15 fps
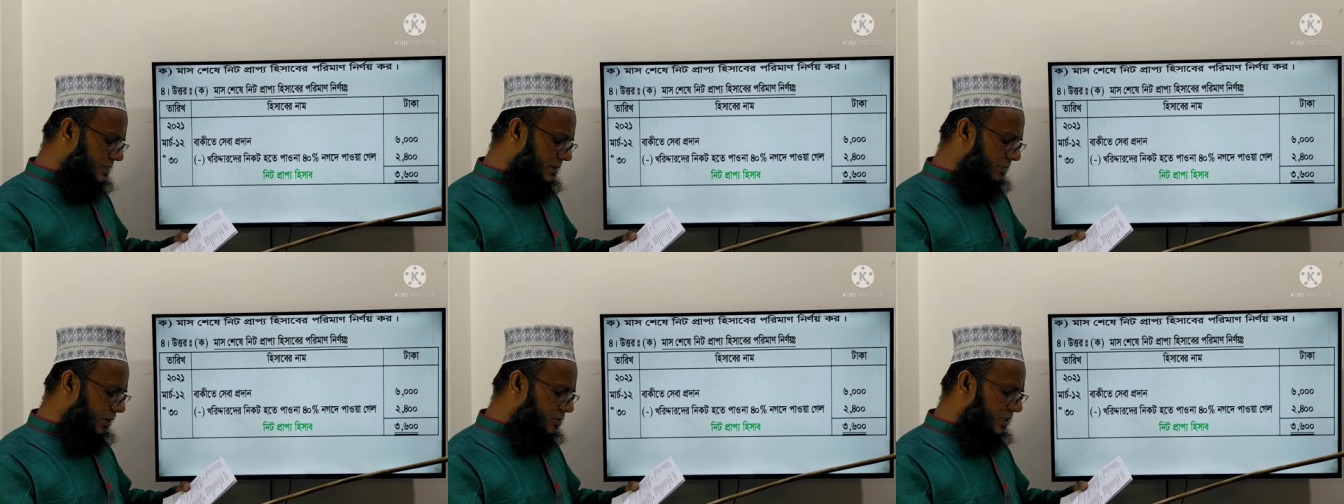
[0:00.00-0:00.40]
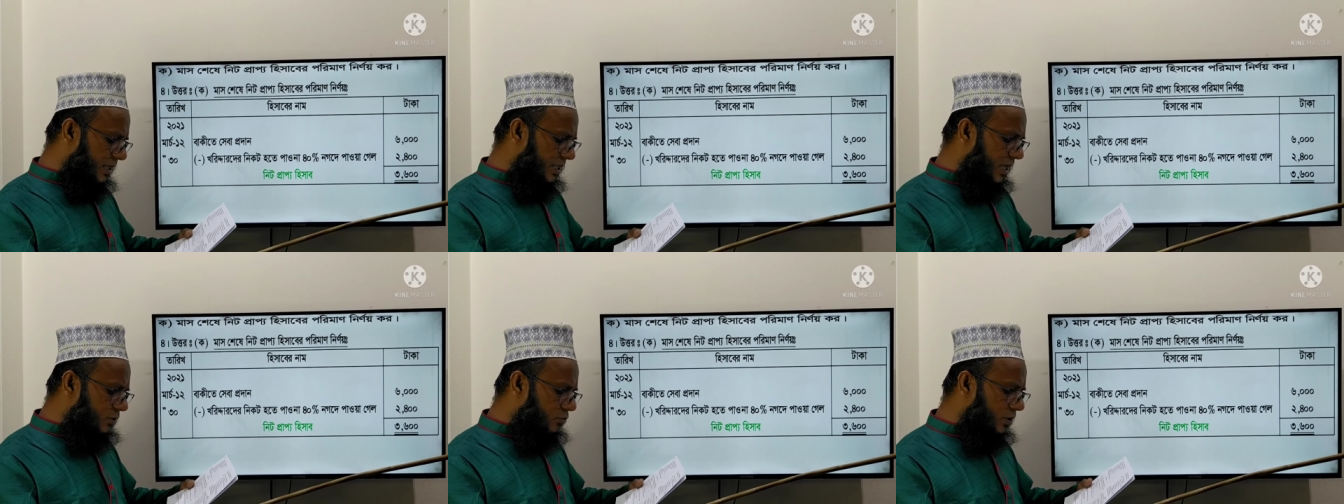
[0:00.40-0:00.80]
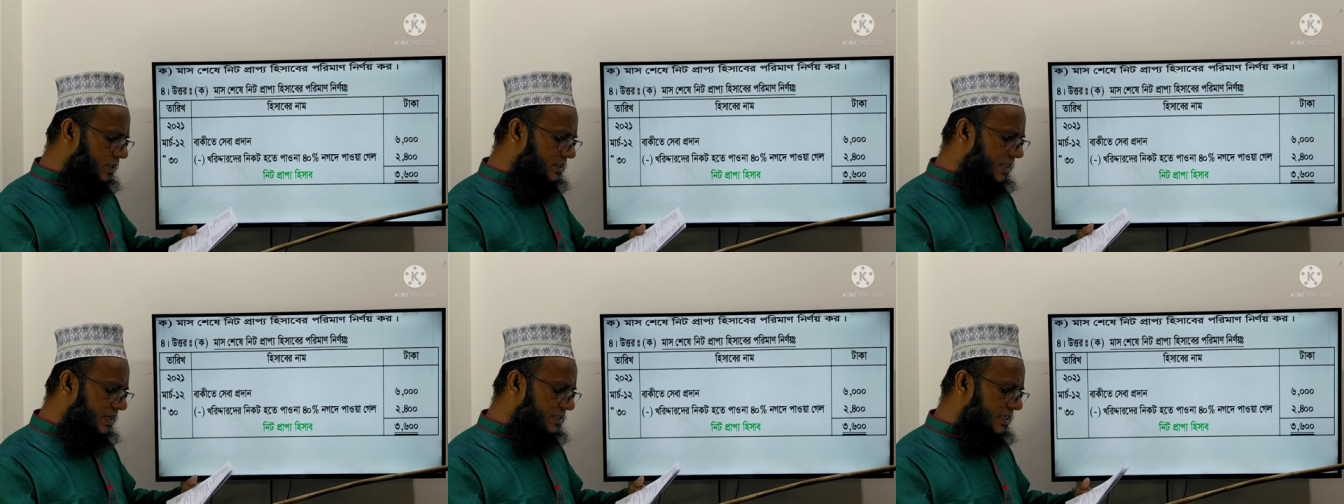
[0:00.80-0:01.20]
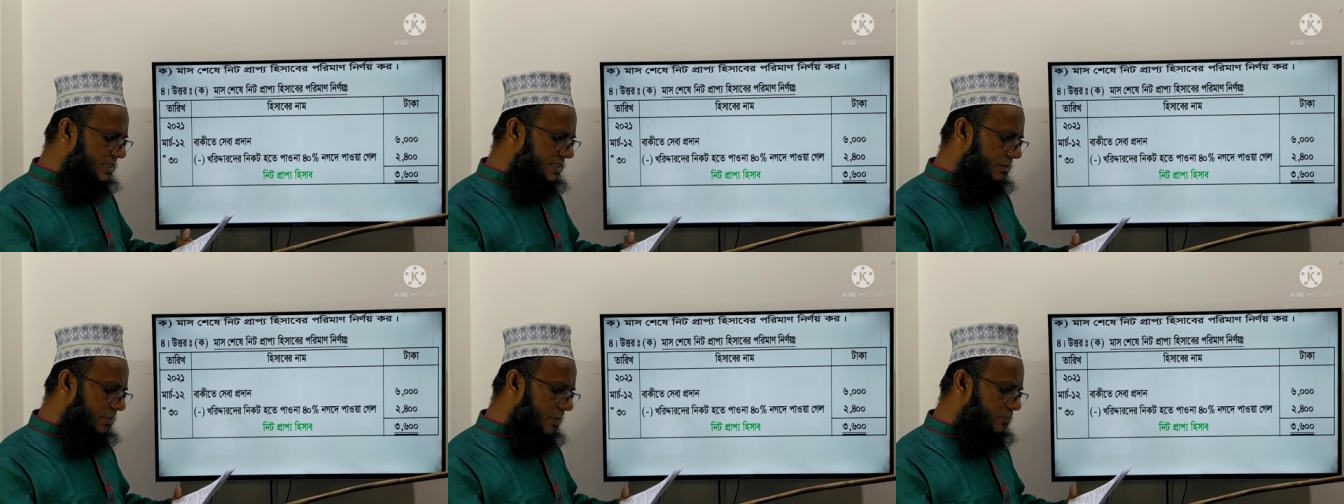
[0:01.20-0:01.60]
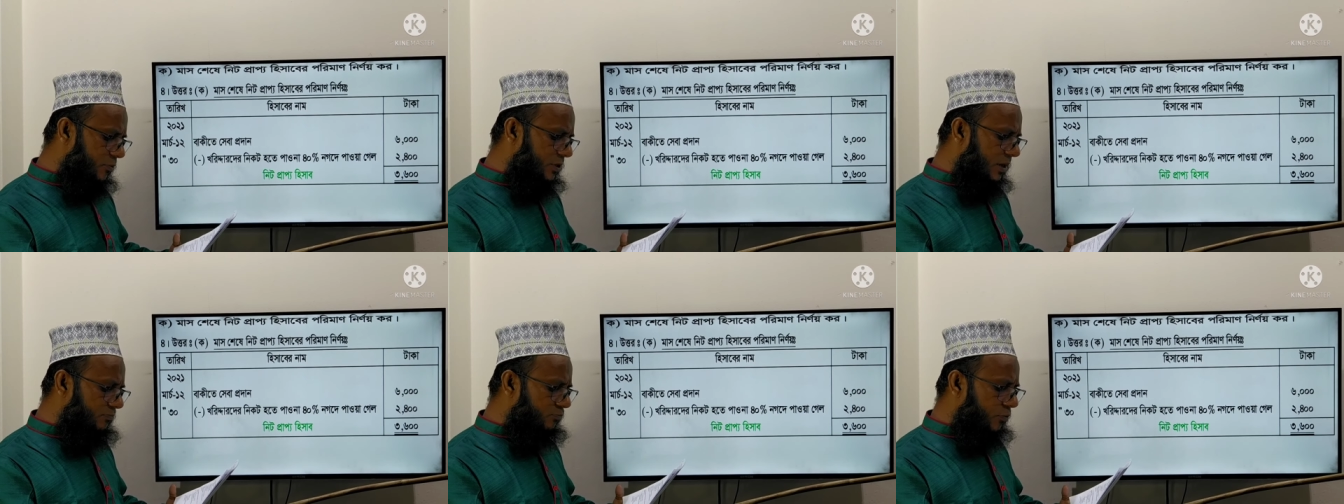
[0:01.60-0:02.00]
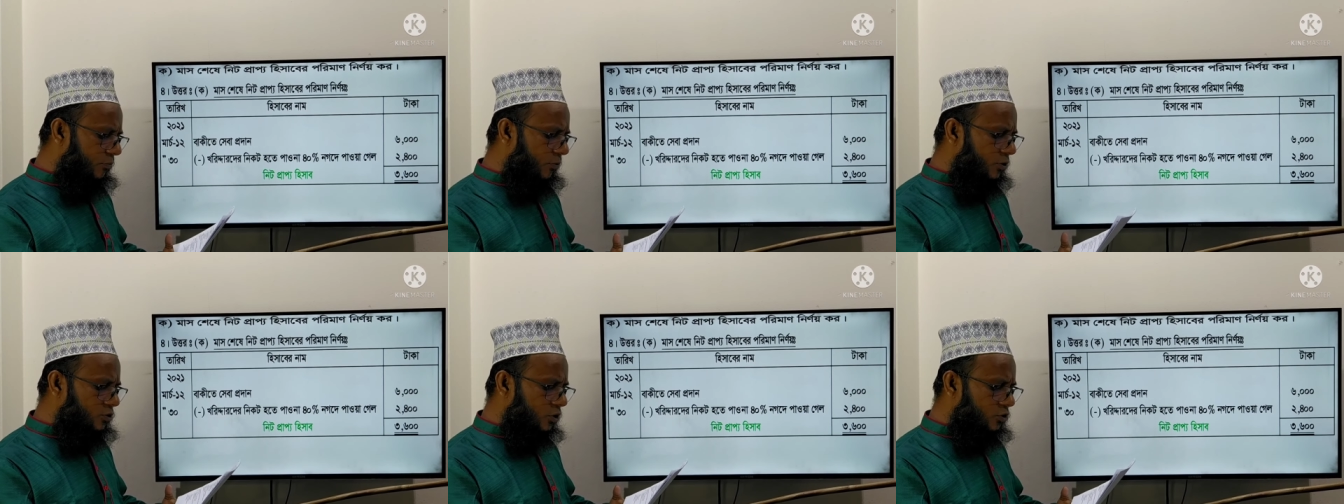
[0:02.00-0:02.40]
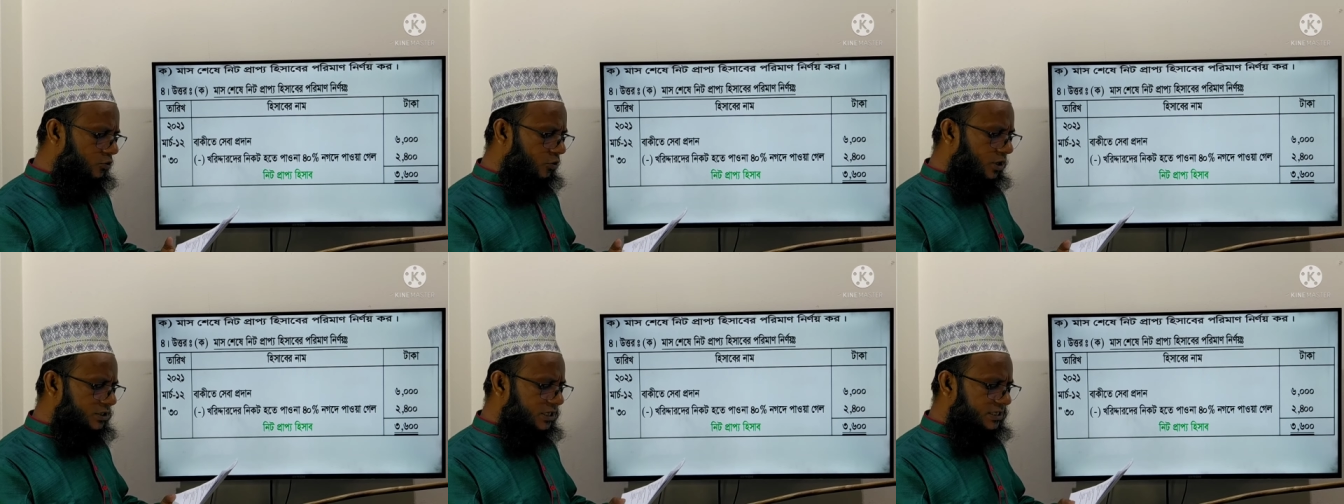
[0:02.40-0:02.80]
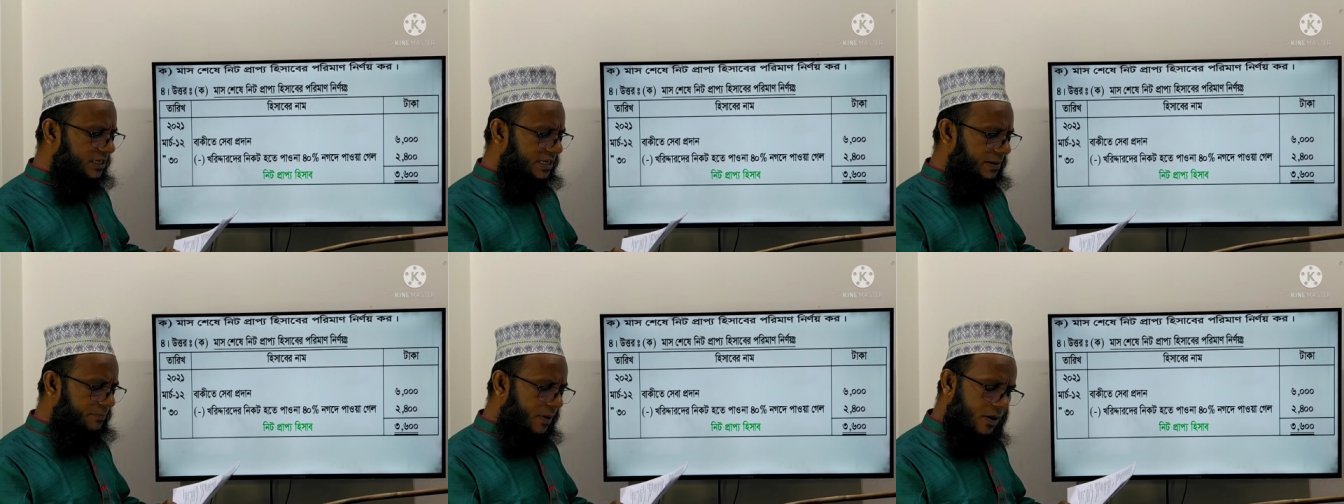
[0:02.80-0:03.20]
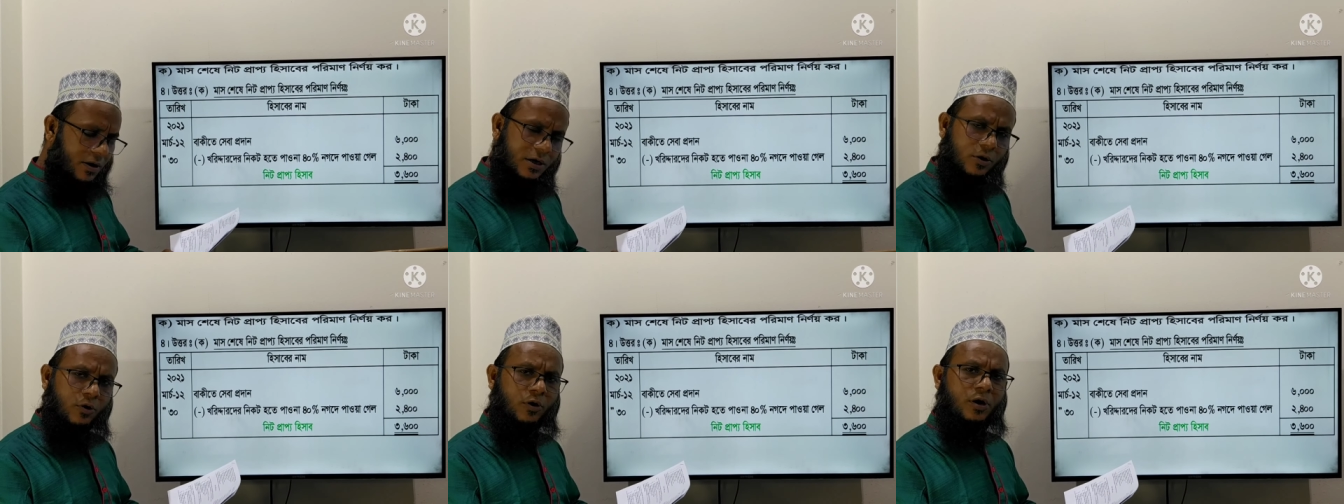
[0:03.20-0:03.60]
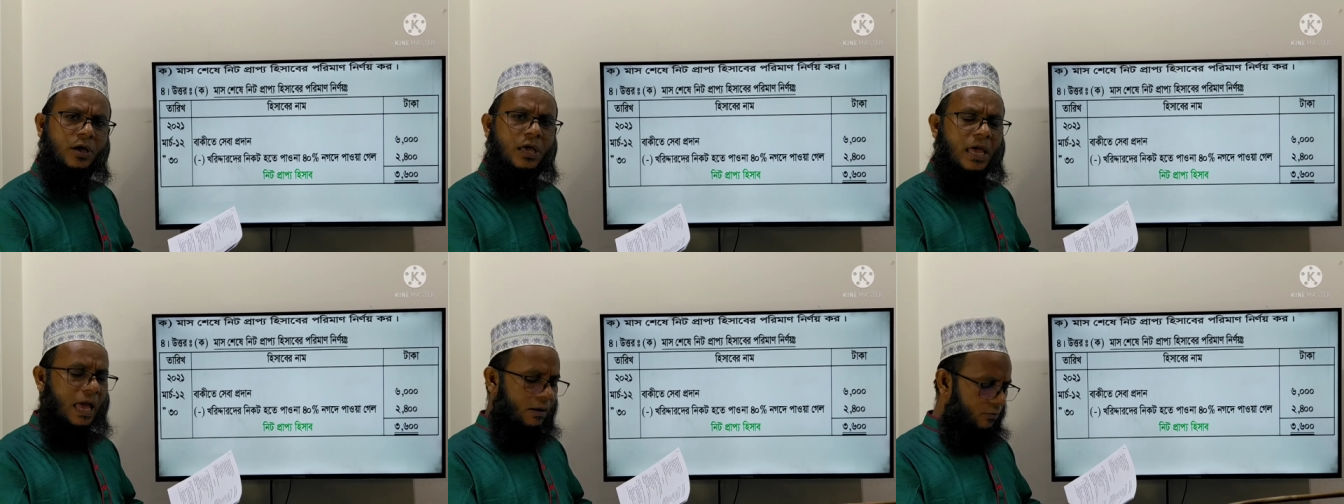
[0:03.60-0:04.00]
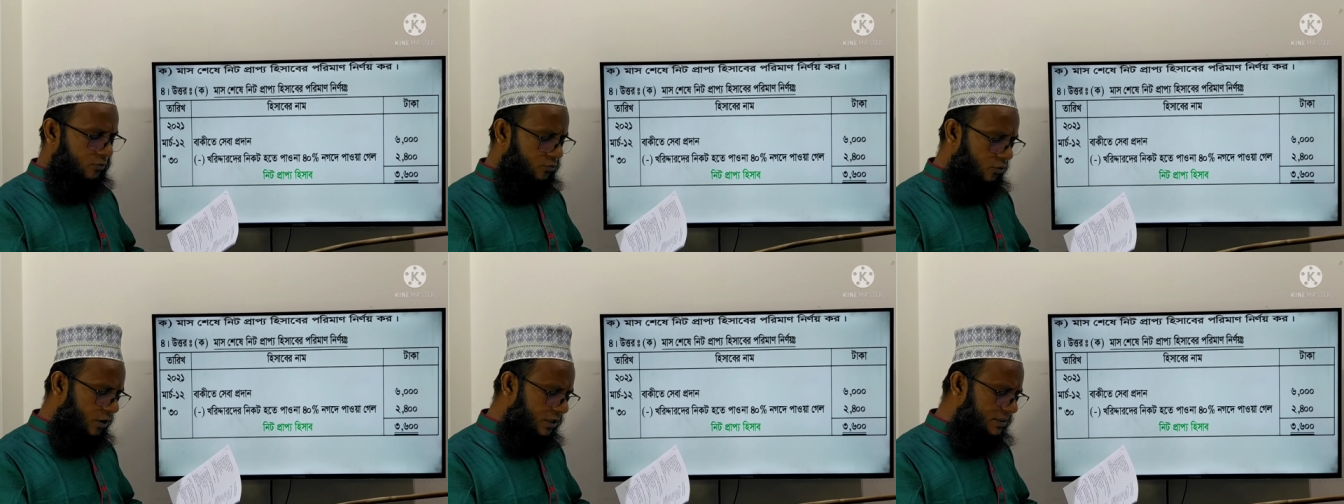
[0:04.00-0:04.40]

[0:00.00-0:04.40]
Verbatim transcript: মার্চের বারো তারিখে খরিদ্দারদের সেবা প্রদান পূর্বক সতেরো হাজার টাকা পাওয়া গেল এবং